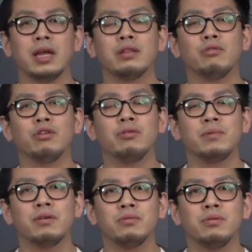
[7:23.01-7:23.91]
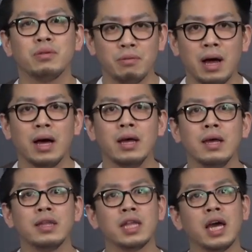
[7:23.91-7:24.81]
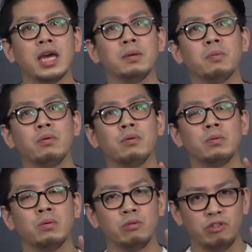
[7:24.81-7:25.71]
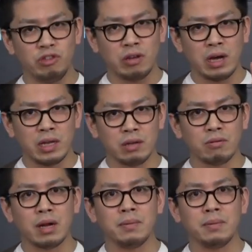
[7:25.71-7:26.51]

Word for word: ナトリウムイオン濃度は細胞の内側に比